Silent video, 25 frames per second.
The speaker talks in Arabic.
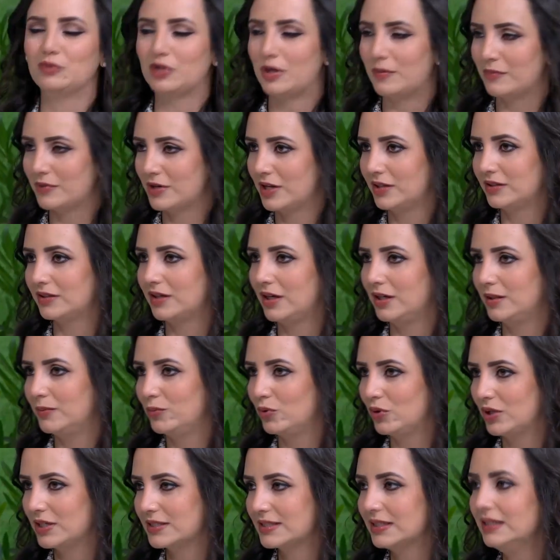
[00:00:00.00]
من امراض قلب
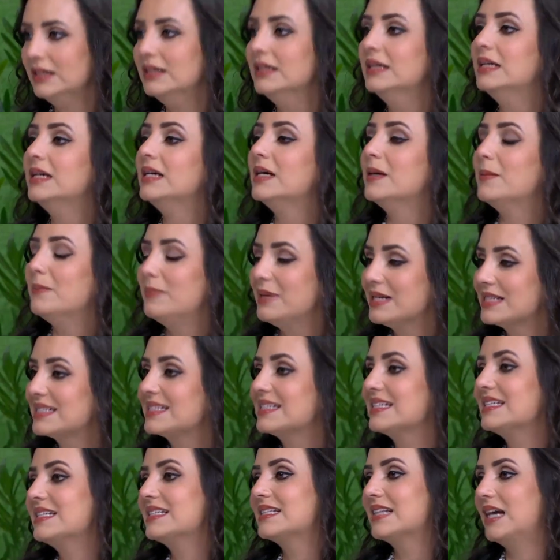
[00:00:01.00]
وكذا بس
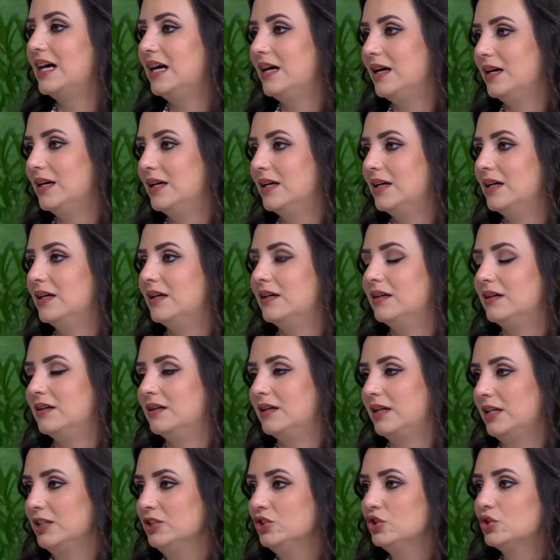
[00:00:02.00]
اذا آه
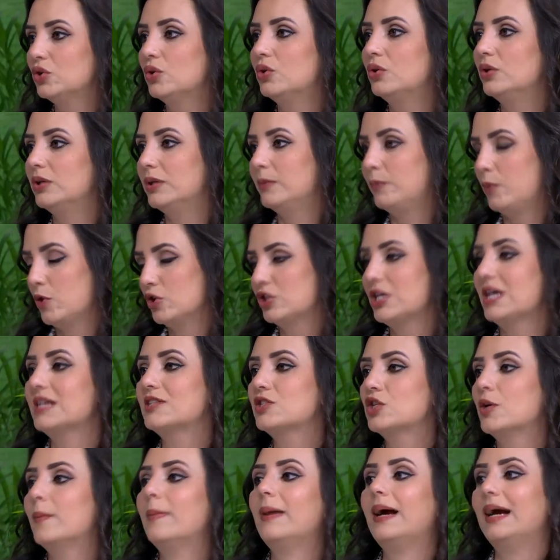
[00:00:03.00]
عنده
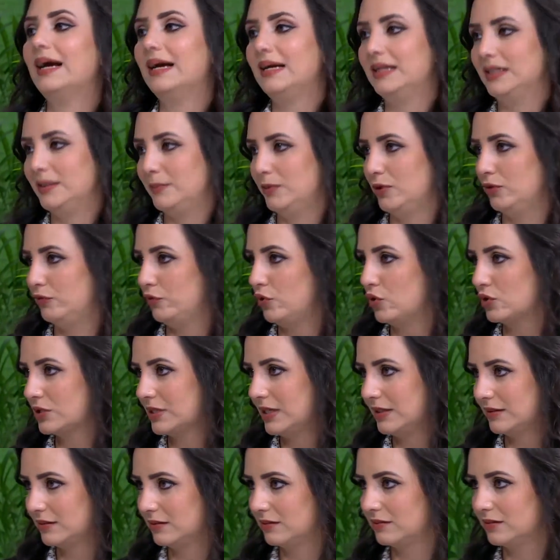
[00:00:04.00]
البوتاسيوم عالي
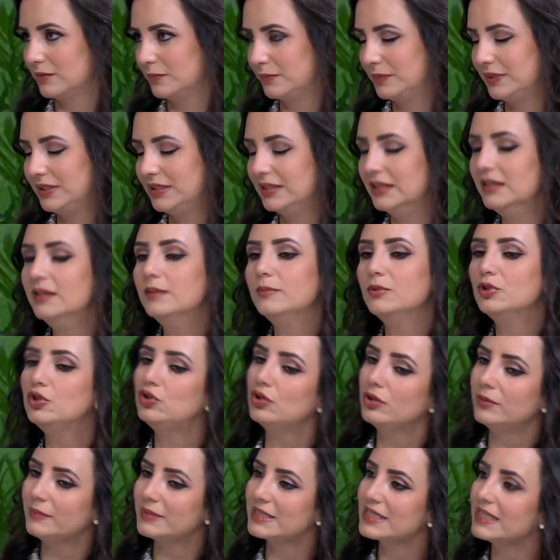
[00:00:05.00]
بالفحوصات الطبيه
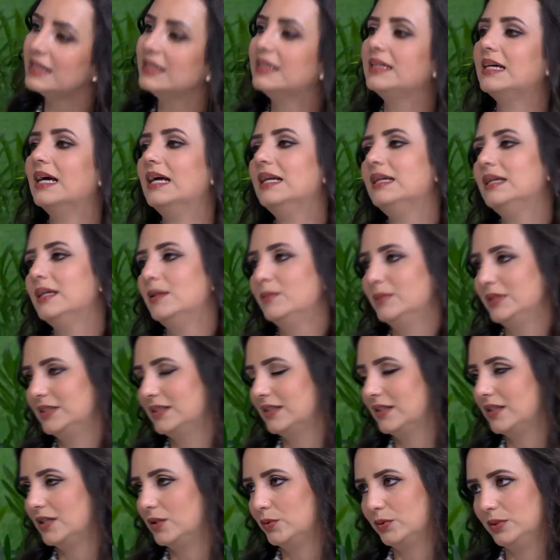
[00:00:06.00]
بده مثلا يقلل من
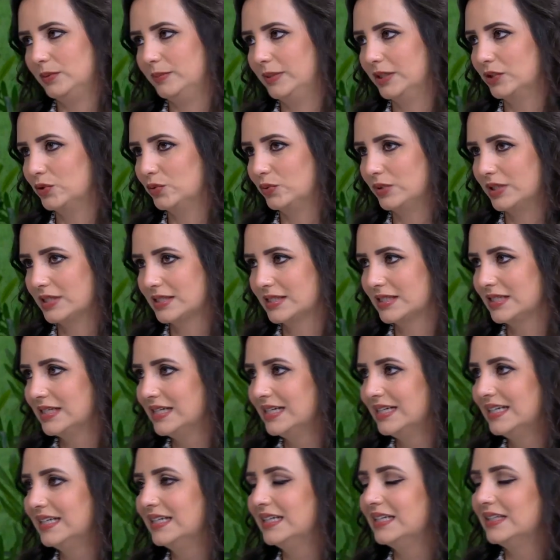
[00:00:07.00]
تناول البقدونس
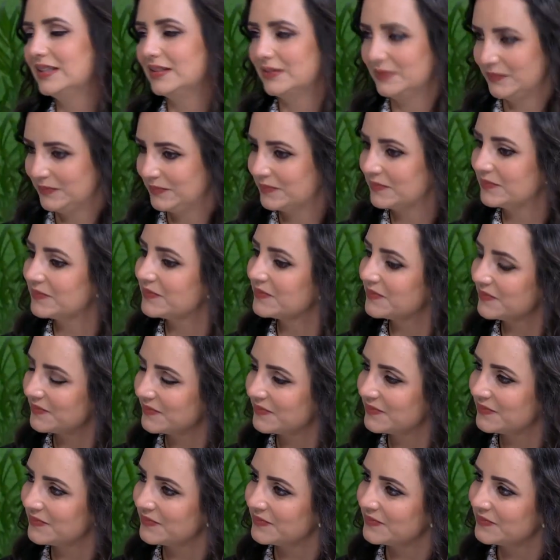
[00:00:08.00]
اوكي طيب
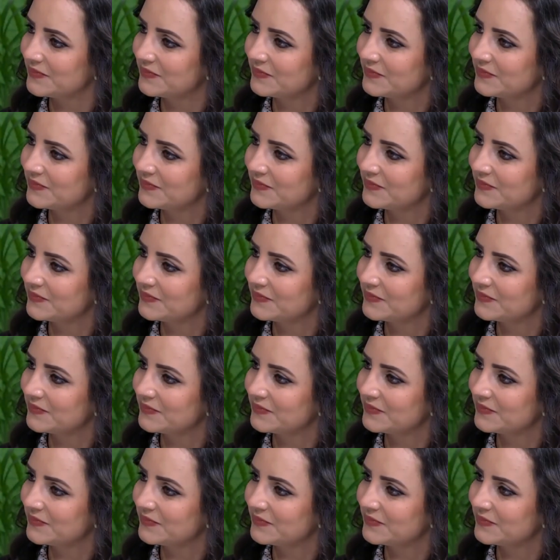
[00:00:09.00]
آه، كثير